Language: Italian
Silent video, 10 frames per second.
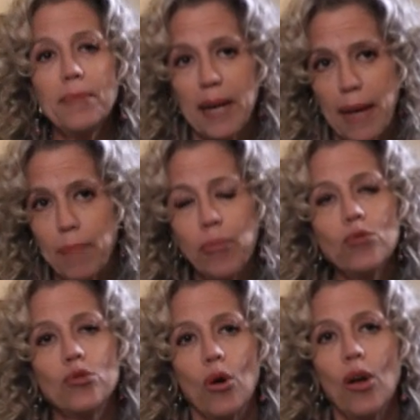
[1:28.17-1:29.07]
perché
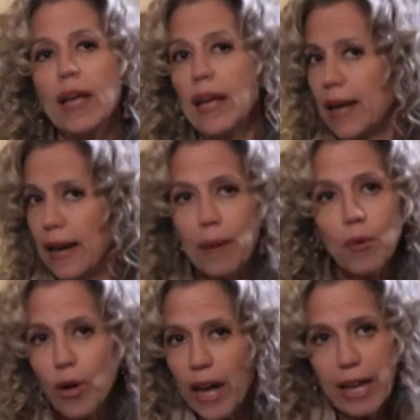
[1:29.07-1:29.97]
appunto
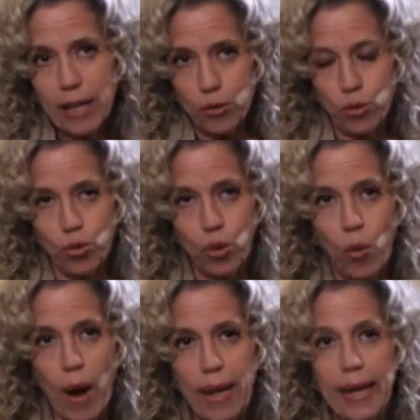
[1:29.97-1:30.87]
l'amore è tutto
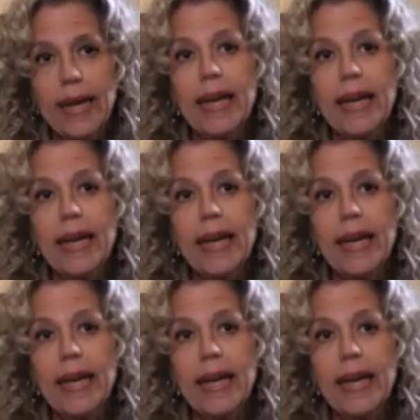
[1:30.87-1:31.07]
uguale.